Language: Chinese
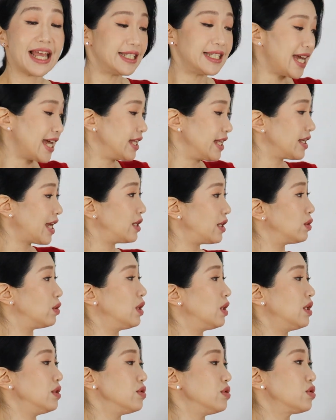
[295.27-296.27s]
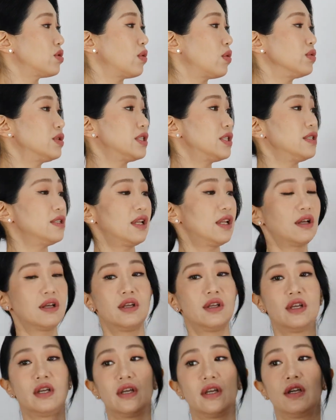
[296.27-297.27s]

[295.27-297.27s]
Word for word: 大家应该都很熟悉了。